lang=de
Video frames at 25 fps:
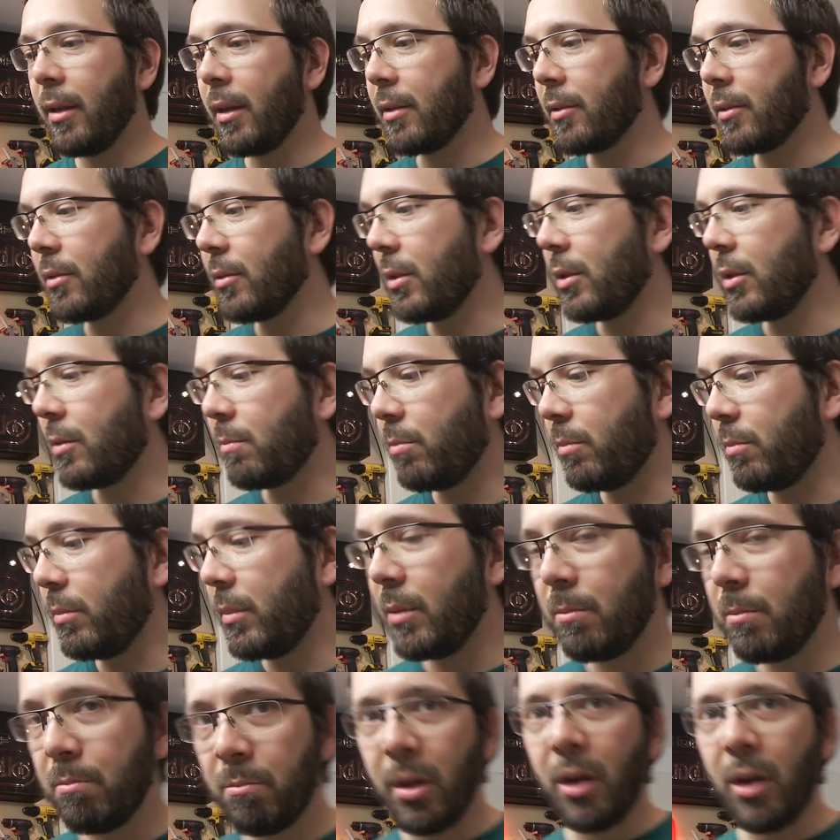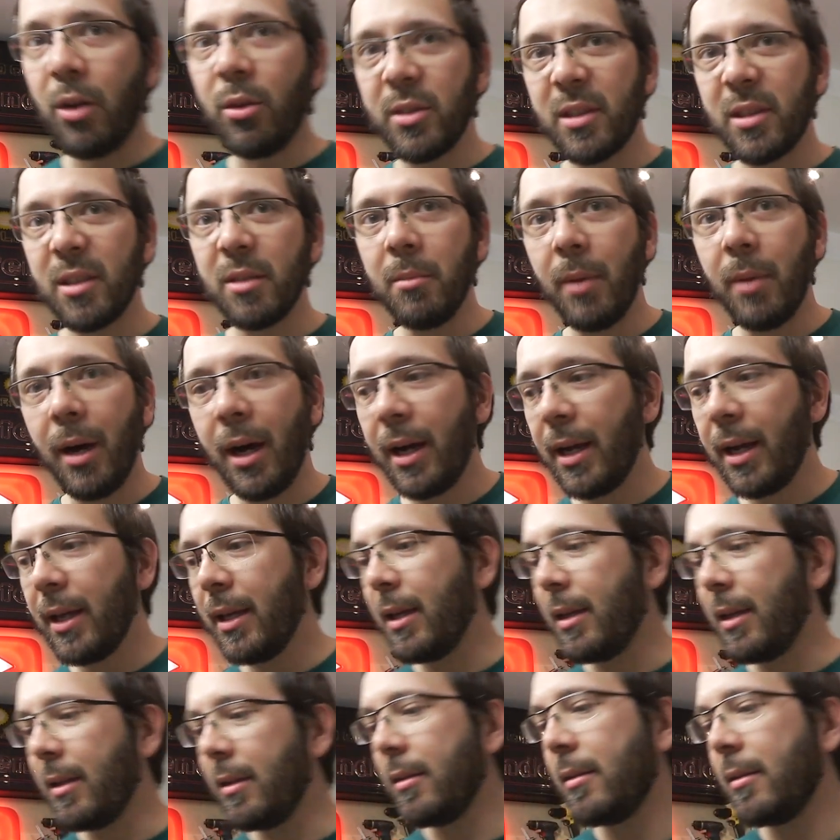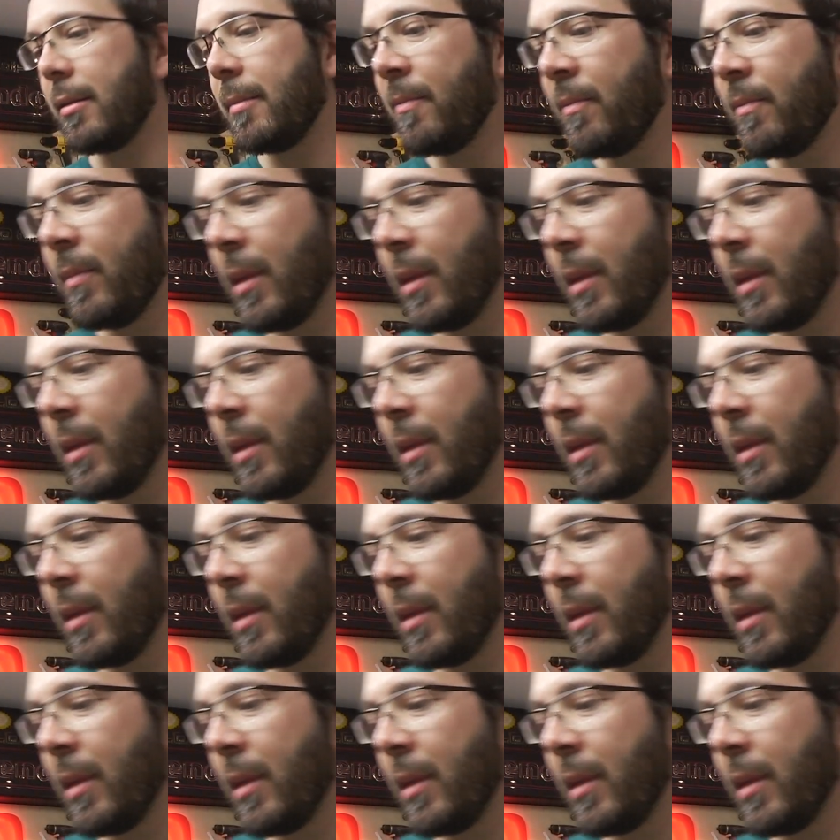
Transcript: Also ich, ich brauche es immer High-End.